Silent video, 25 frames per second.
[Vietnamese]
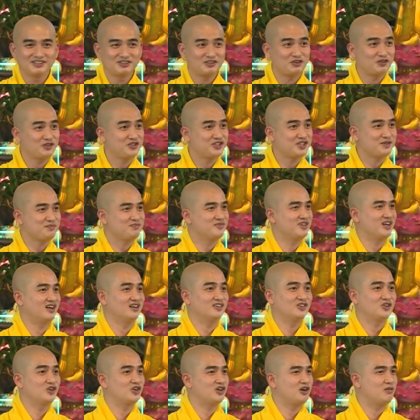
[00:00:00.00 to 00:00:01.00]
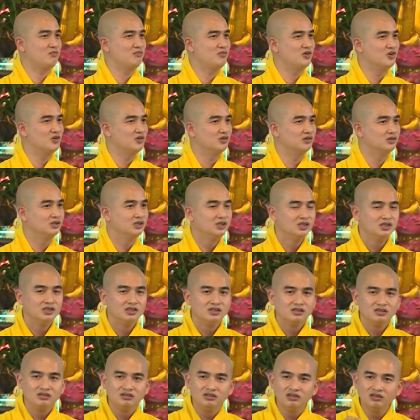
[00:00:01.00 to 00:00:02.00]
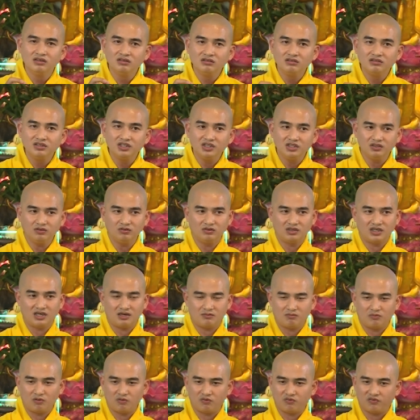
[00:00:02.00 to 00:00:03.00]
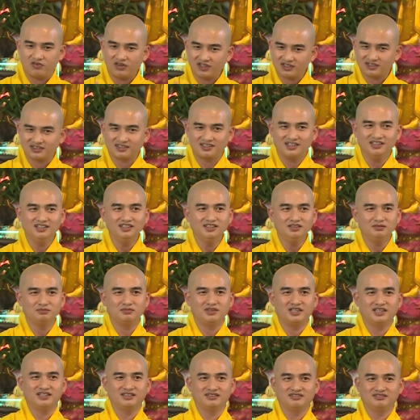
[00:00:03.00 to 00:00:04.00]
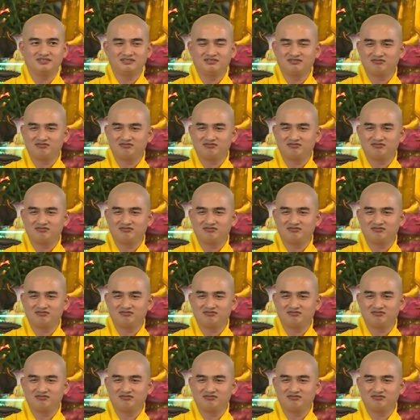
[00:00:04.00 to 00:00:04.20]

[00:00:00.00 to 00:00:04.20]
tôi chấp nhận tôi không buồn nhưng nếu là một phật tử mà